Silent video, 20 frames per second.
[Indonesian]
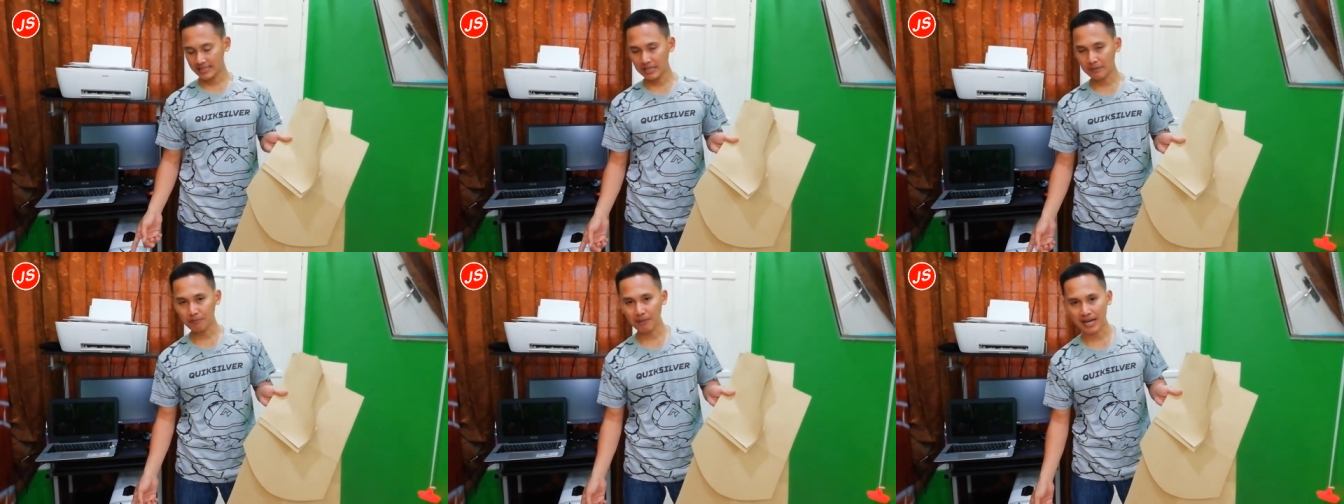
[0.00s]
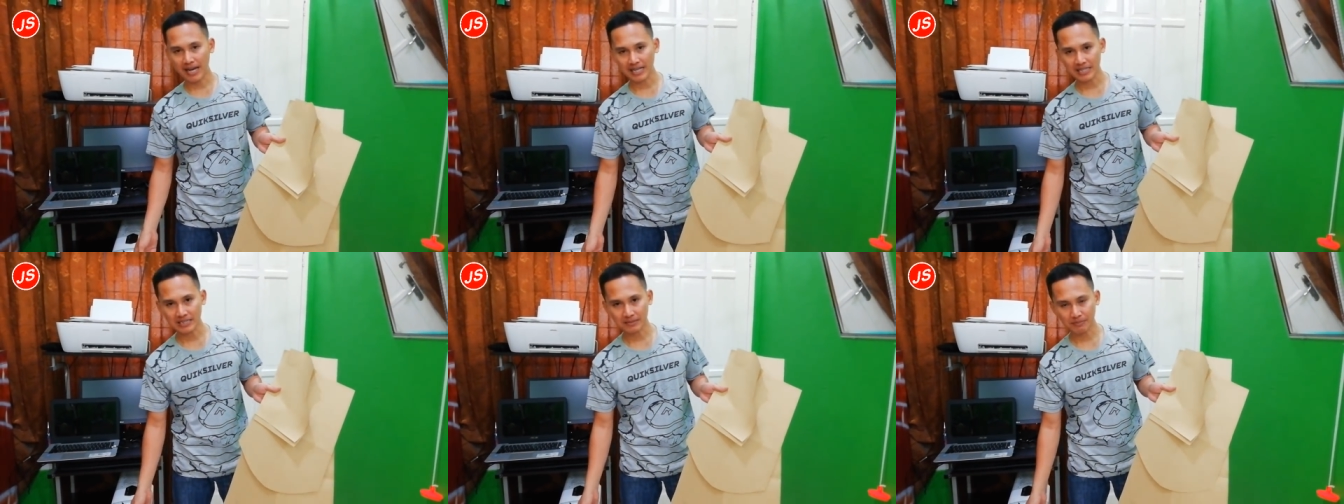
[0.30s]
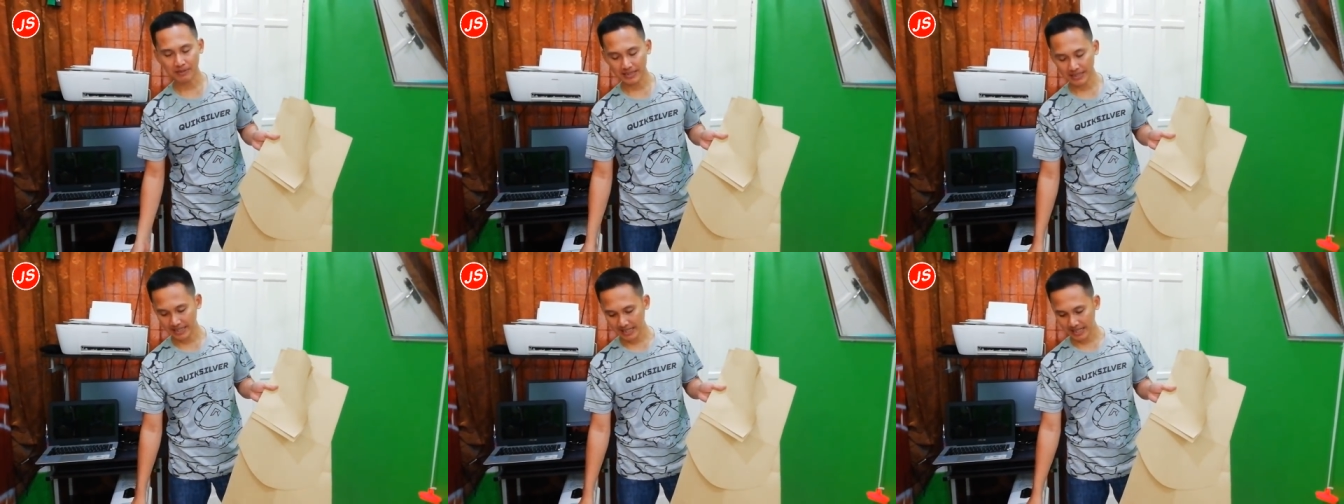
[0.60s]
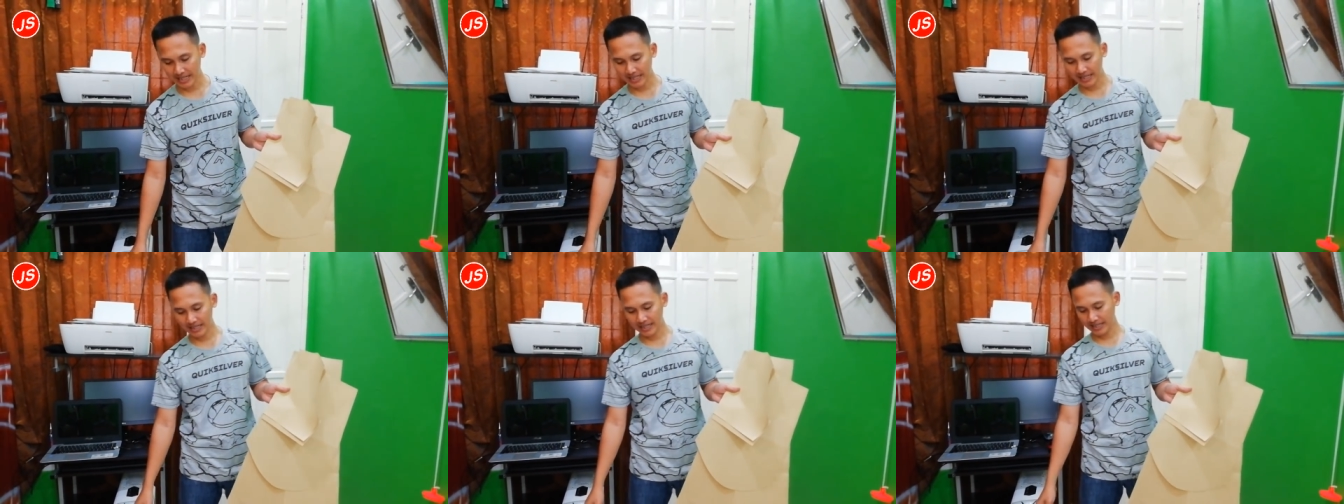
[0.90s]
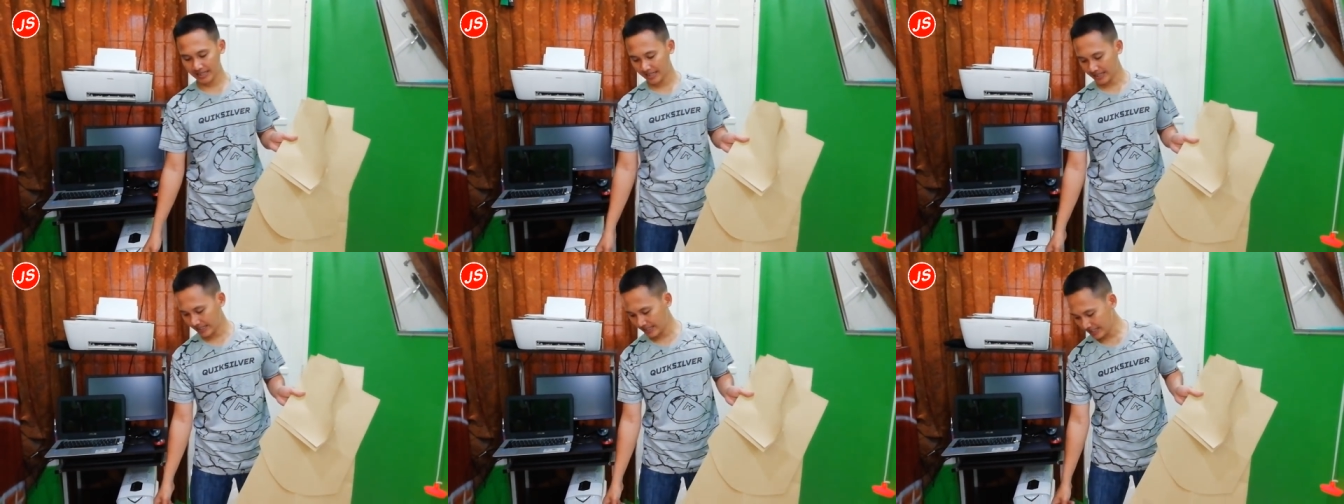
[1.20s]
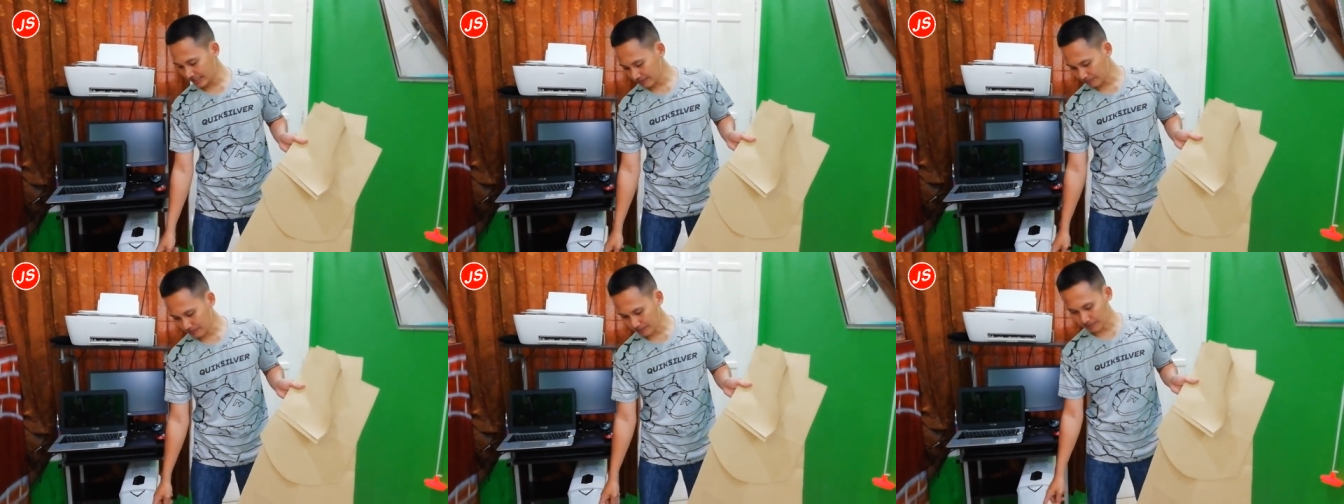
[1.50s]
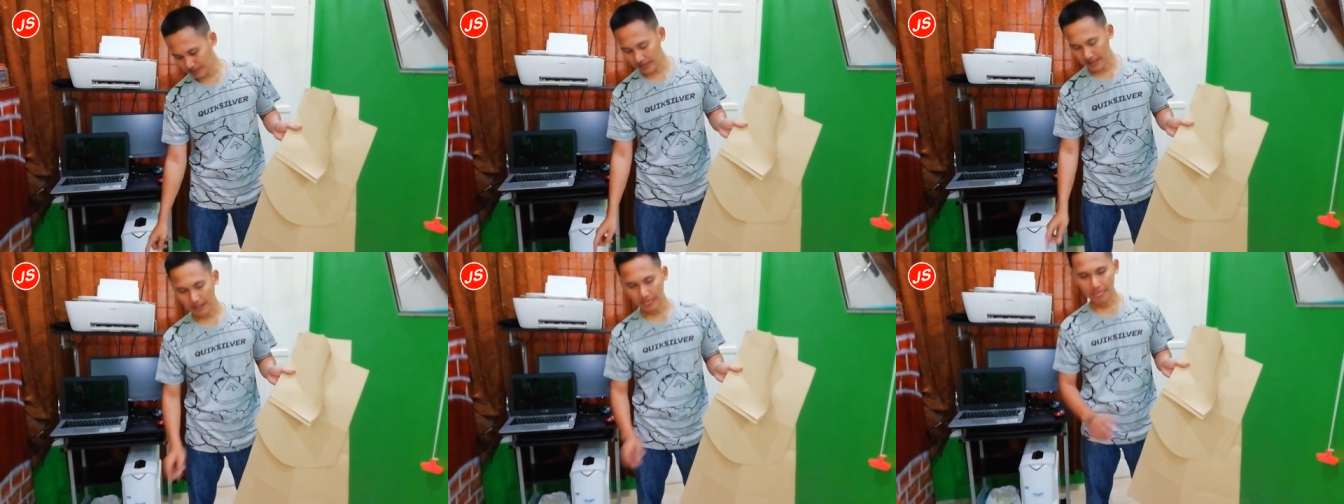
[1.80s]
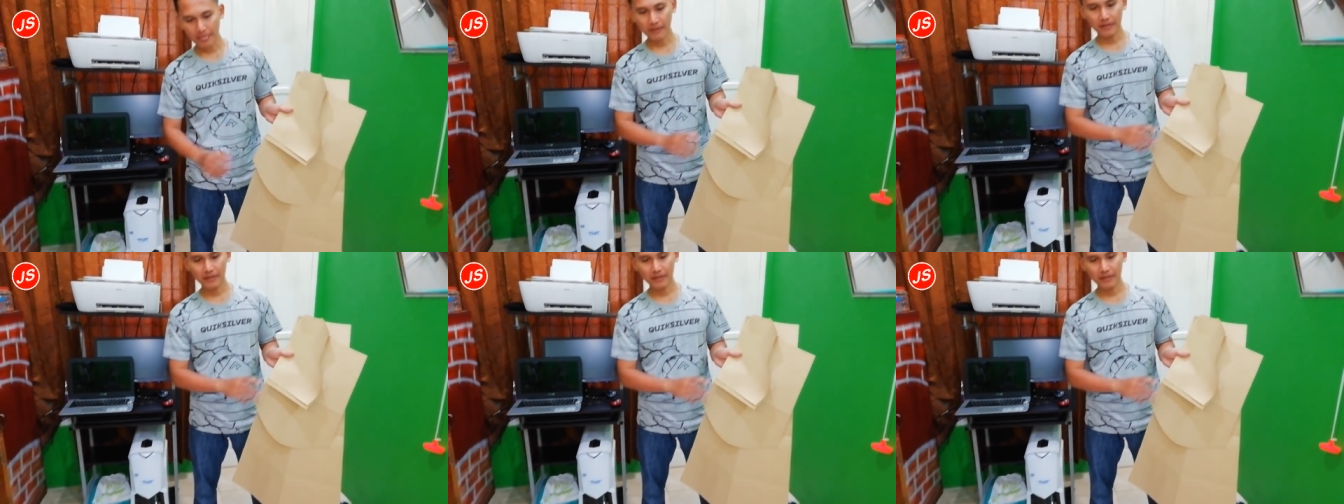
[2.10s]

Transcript: ciplak seperti yang ini teman-teman ya